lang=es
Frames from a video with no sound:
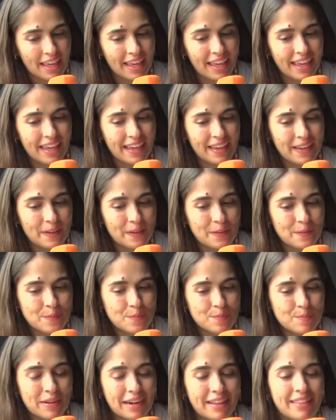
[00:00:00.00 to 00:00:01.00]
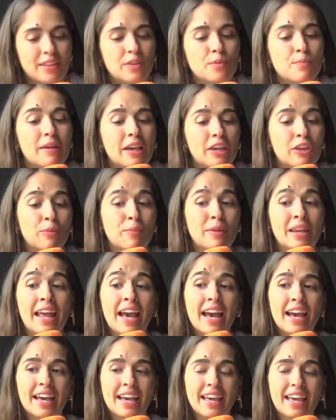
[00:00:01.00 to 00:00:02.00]
eh, para hacer un pequeño
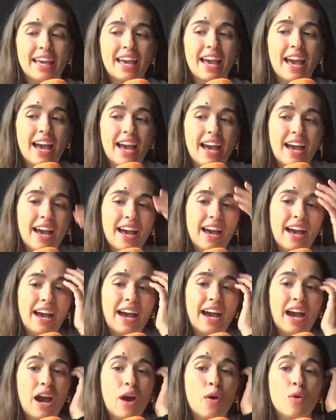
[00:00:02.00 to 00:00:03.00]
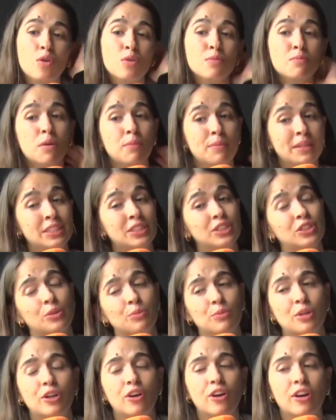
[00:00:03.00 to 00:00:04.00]
homenaje a, un momento
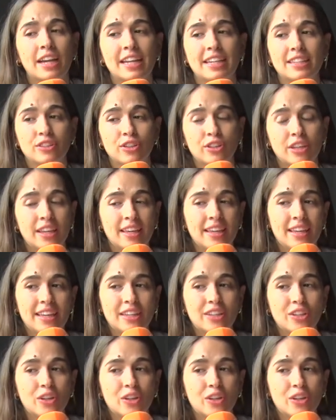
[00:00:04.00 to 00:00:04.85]
muy concreto que,